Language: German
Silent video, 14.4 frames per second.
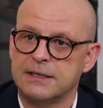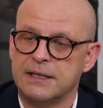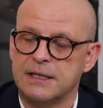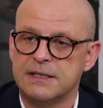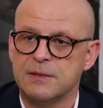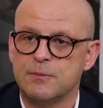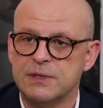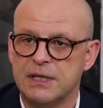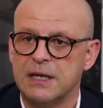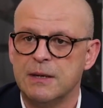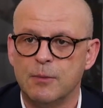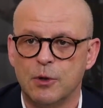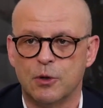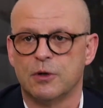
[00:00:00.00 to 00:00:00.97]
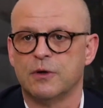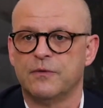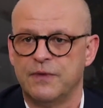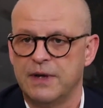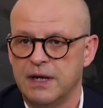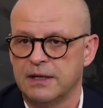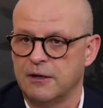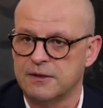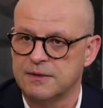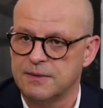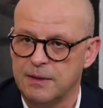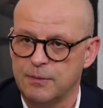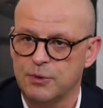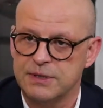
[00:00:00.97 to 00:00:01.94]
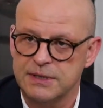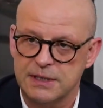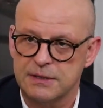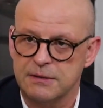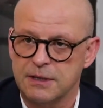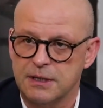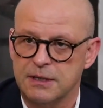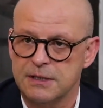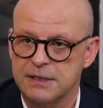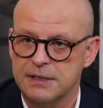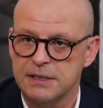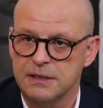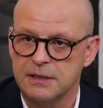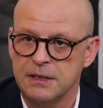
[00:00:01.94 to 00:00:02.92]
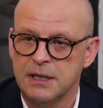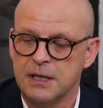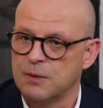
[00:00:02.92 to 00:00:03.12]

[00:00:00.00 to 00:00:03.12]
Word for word: Das heißt, ich muss ja immer noch einen fairen Auswahlprozess organisieren.